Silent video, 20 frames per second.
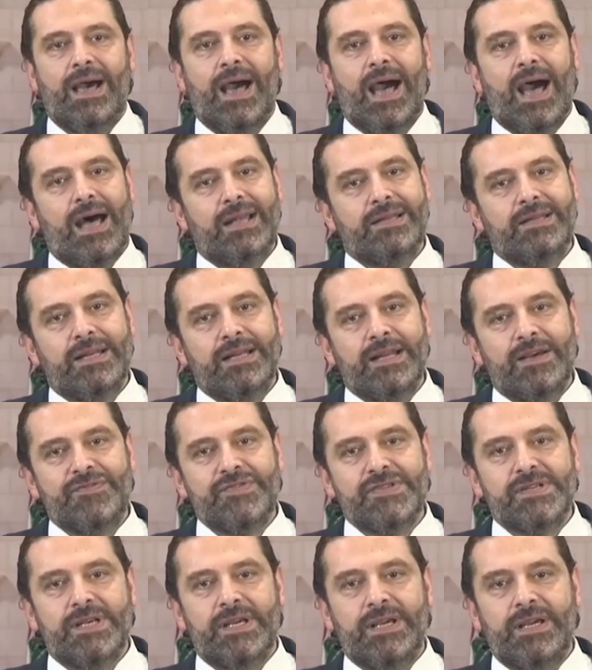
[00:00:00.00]
عاطي
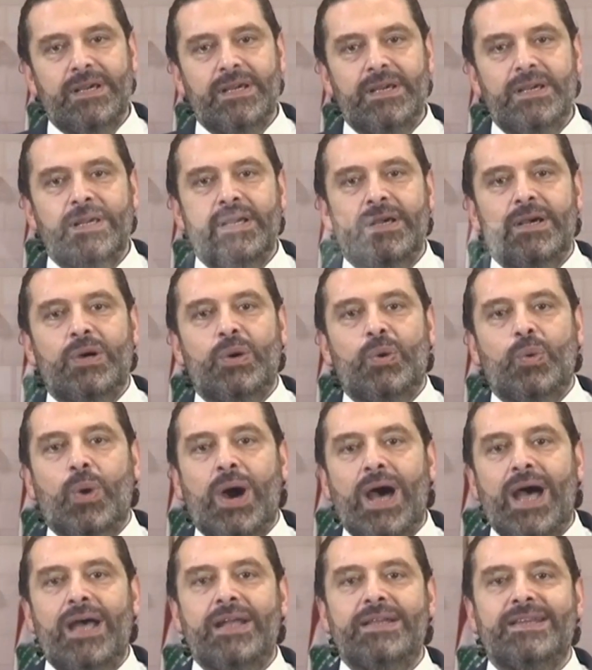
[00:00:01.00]
نفسي
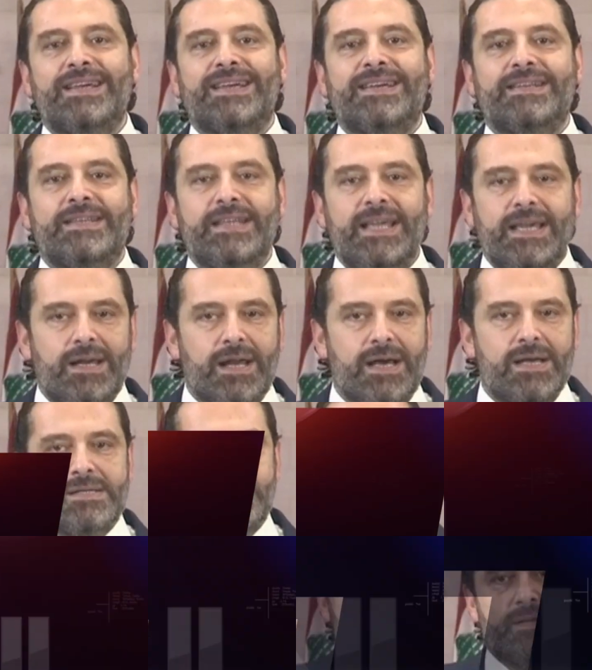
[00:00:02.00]
وقت كتير
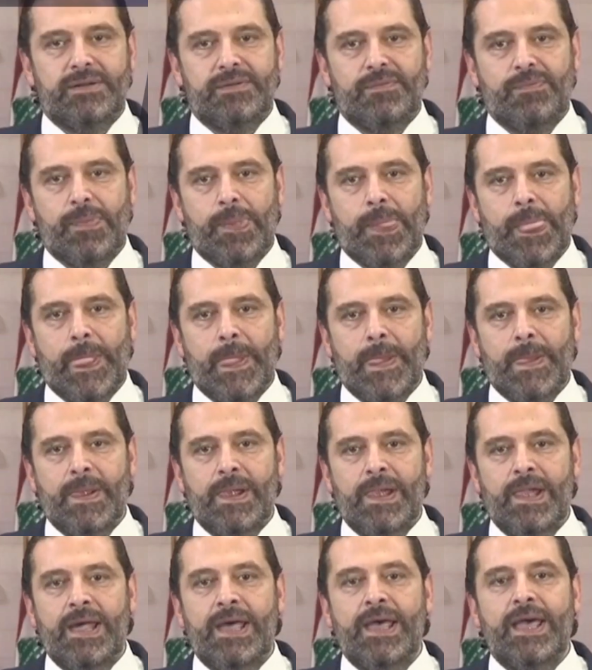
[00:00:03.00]
قصير
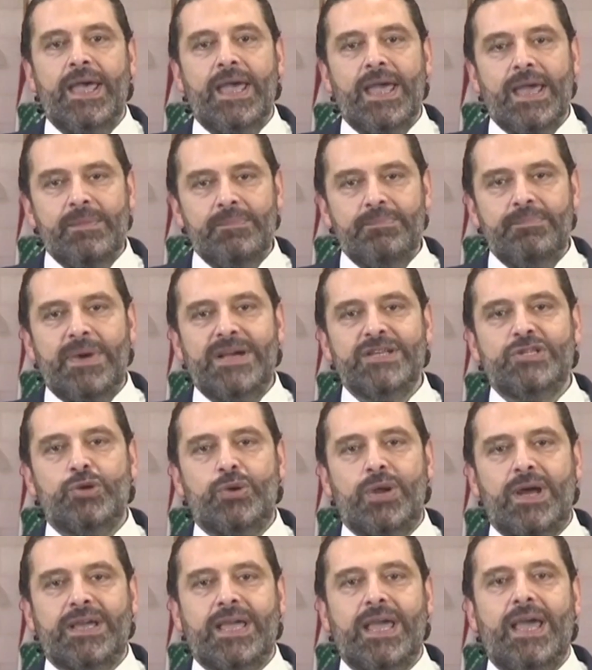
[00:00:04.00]
إما
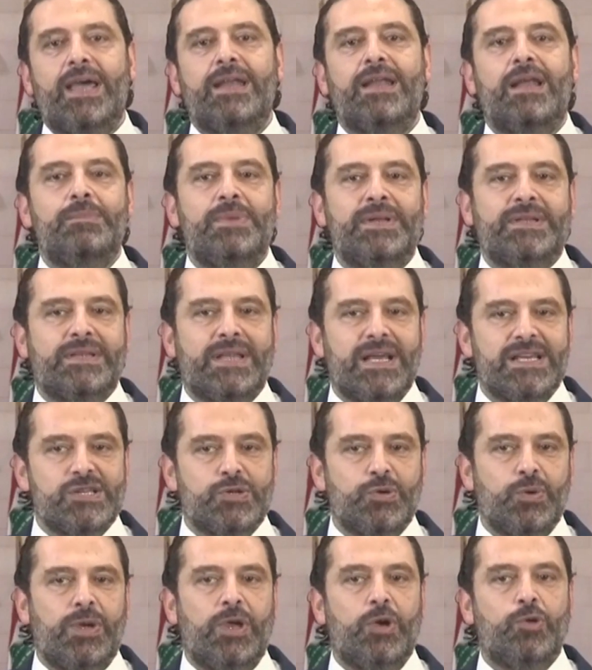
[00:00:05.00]
شركائنا
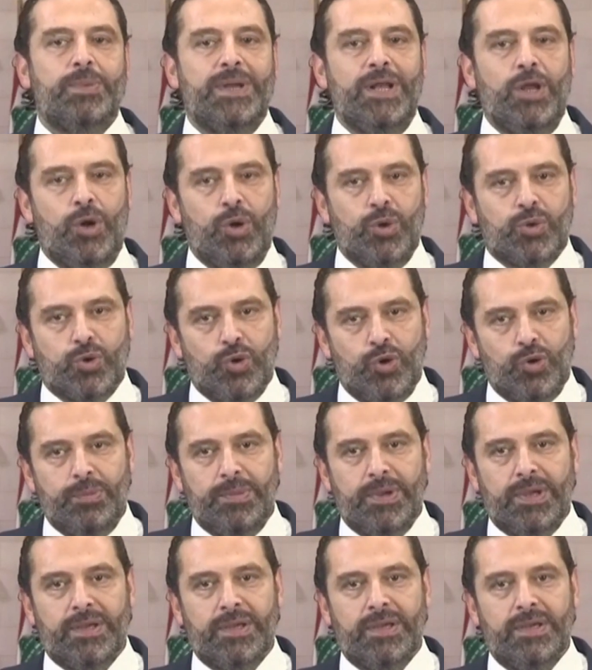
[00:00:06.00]
بالتسوية
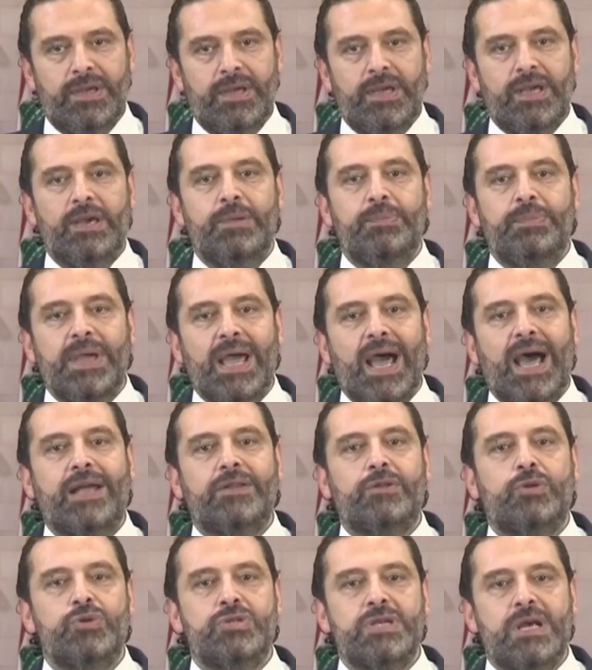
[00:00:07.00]
وبالحكومة
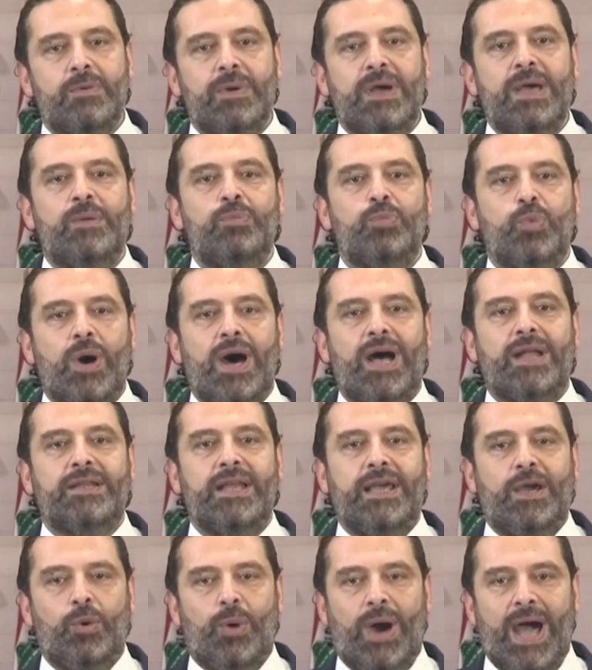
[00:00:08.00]
بيعطوا جواب
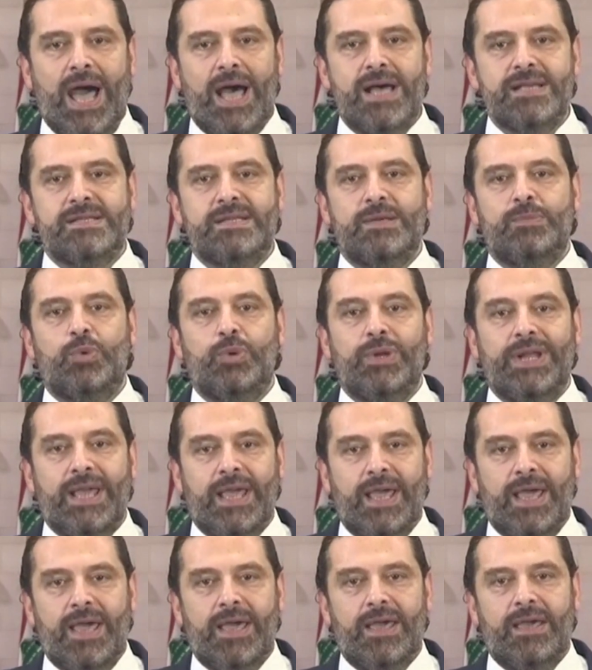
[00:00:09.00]
واضح وحاسم
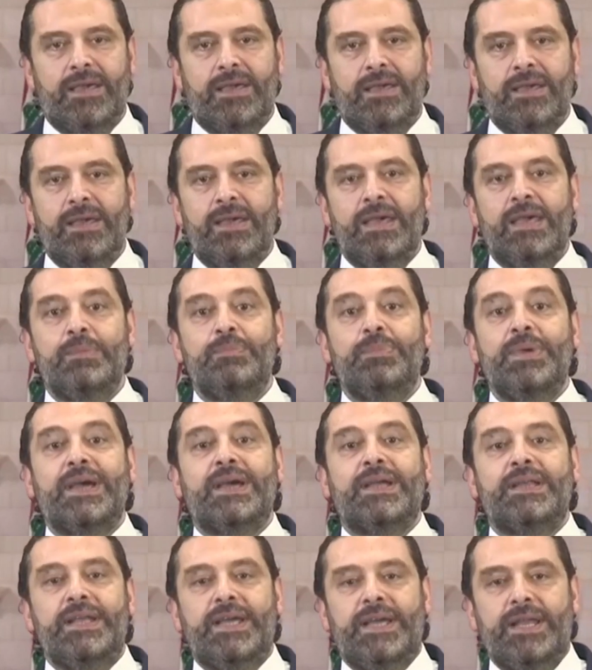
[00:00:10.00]
ونهائي
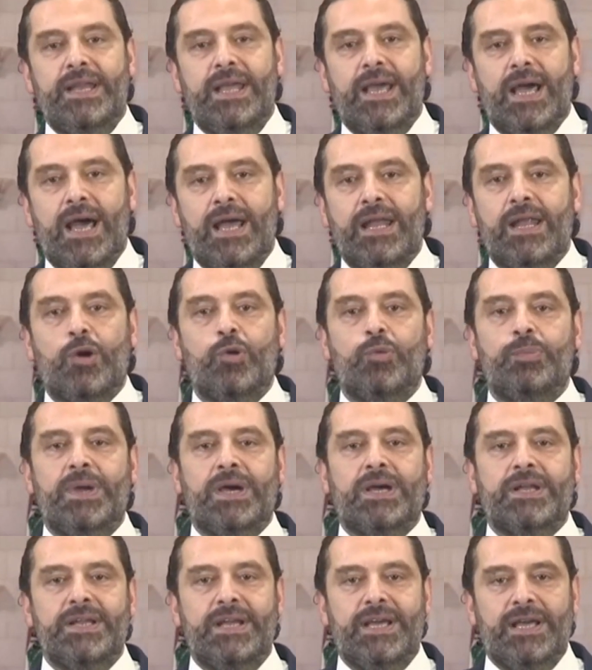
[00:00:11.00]
بيقنعني أنا
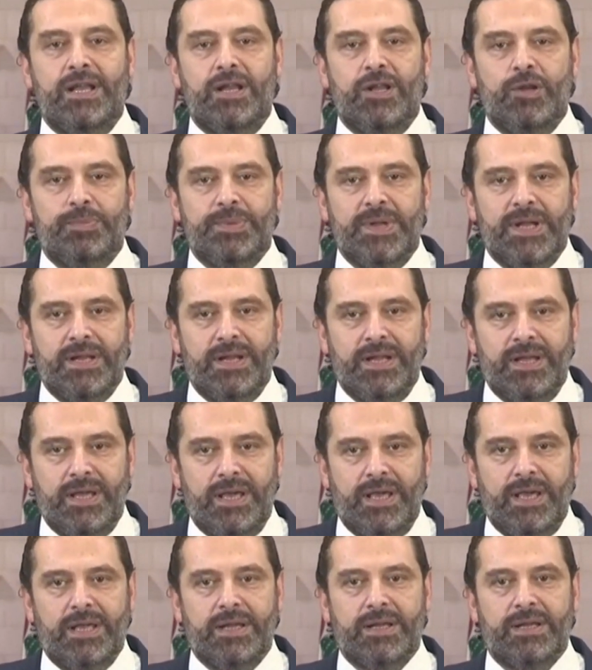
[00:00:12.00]
وبيقنع
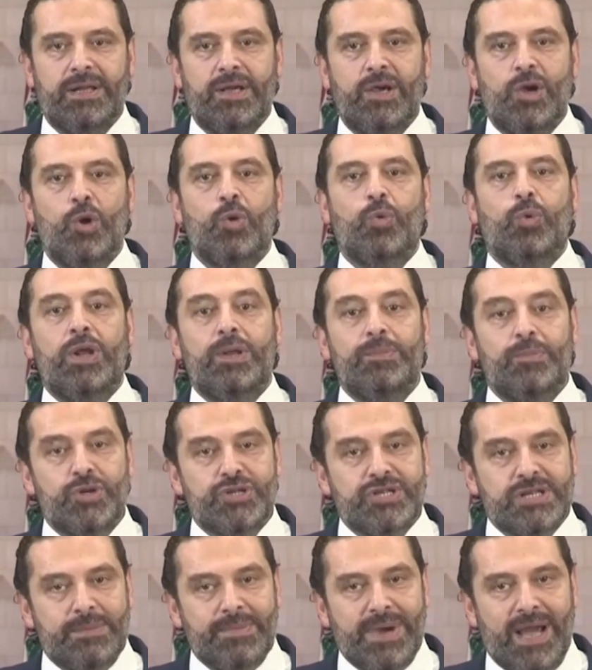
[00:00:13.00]
اللبنانيين
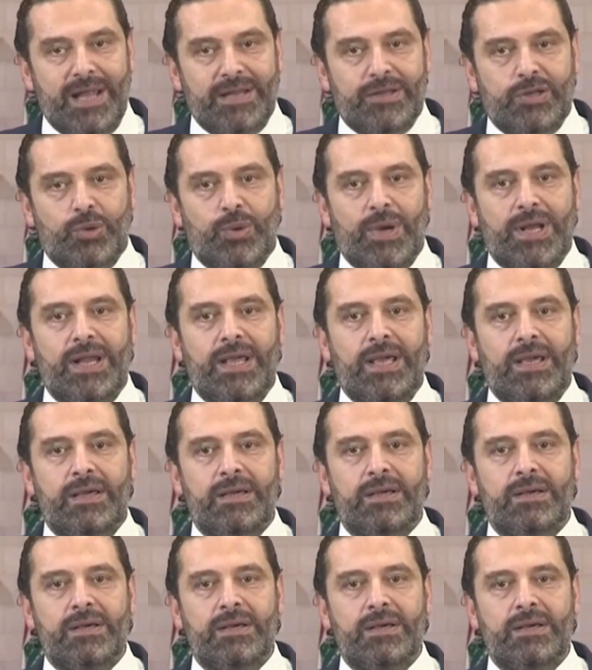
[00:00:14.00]
والمجتمع الدولي